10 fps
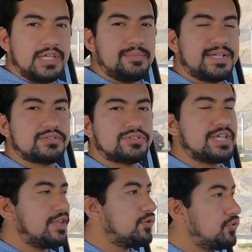Y va
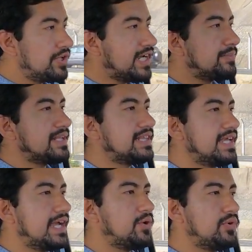asociado
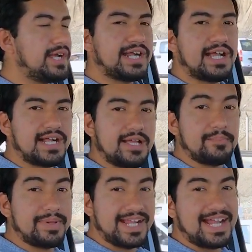únicamente a una caja
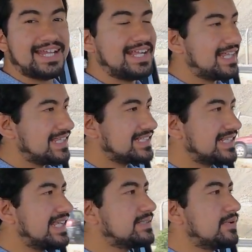mecánica de
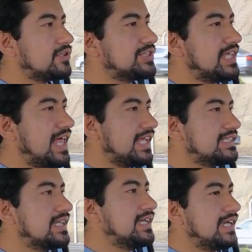6
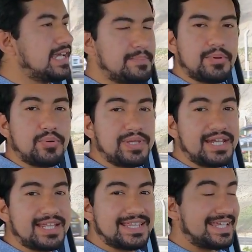velocidades que
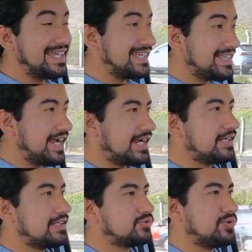proviene de Getrack.
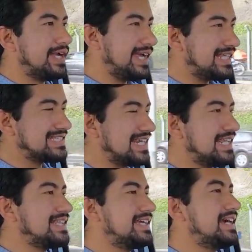Es una
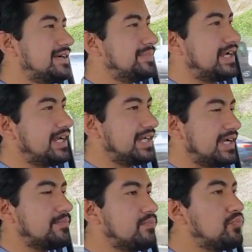excelente caja
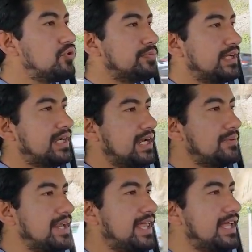mecánica, muy bien
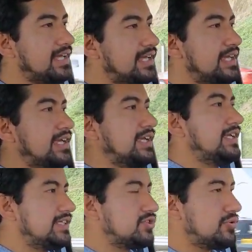calibrada
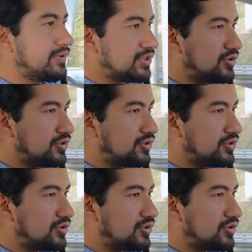y sobre